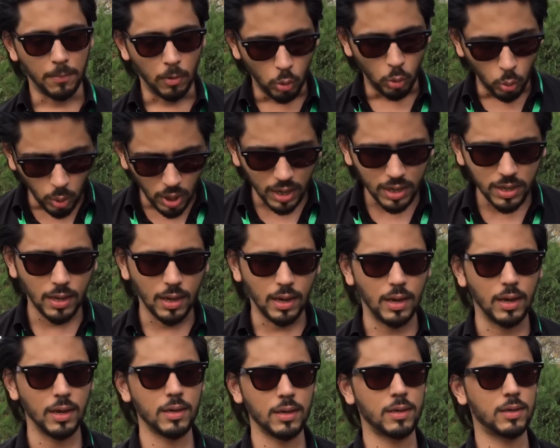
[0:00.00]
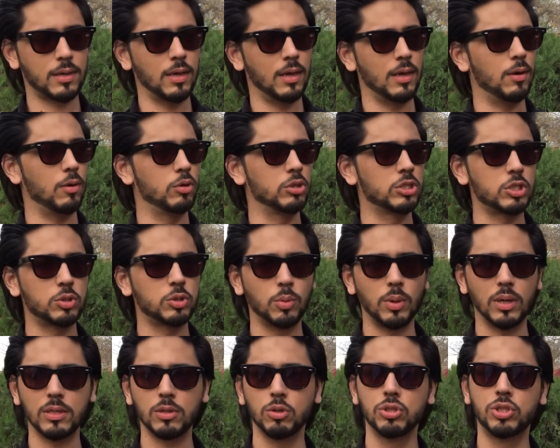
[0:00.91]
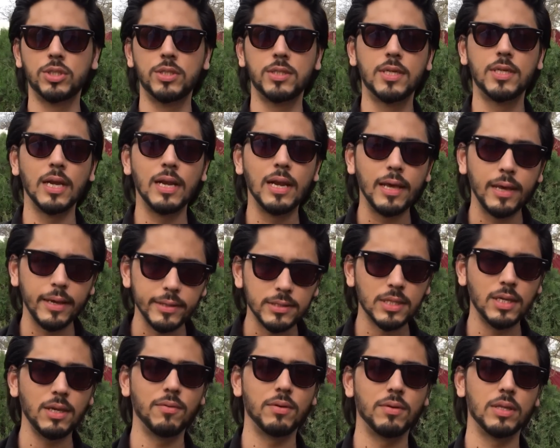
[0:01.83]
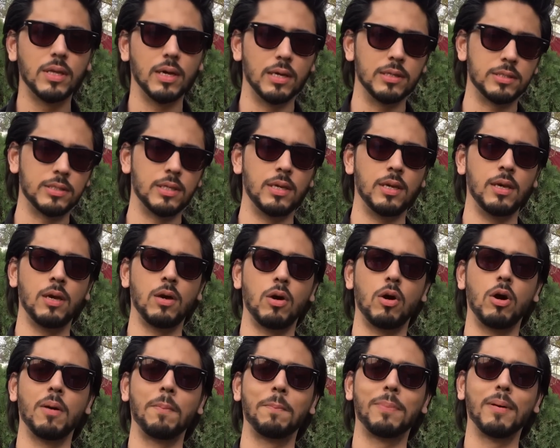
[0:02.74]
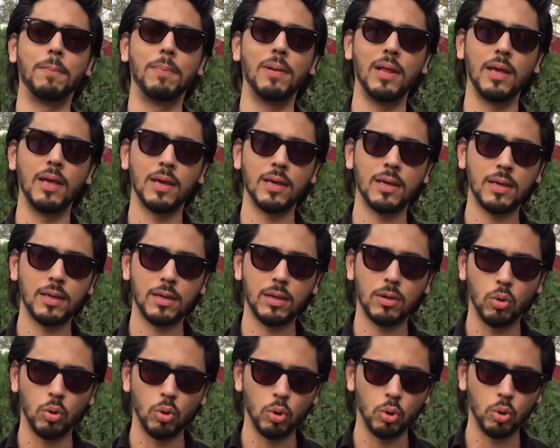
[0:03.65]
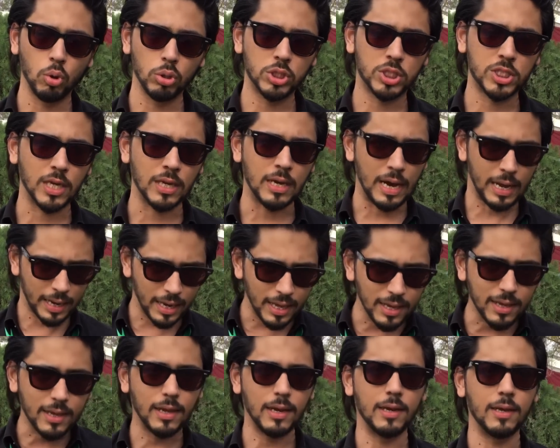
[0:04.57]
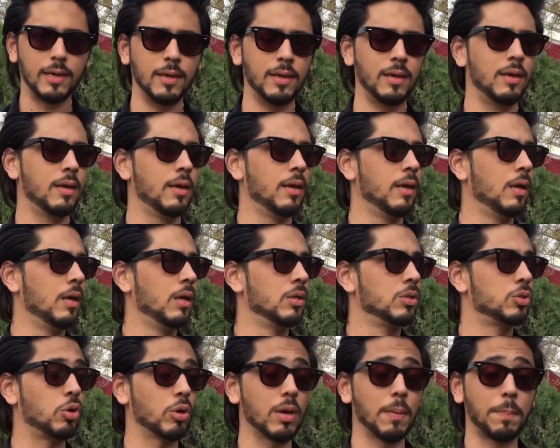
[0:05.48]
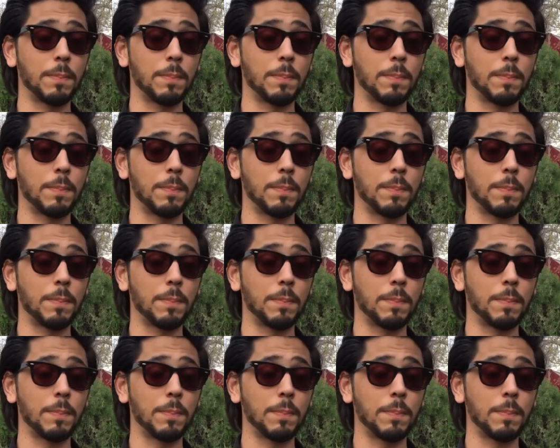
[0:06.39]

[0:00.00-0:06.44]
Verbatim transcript: हुआ क्या कि उस वक्त कुछ डिलेज की वजह से और पब्लिक को जगाने के लिए जो कि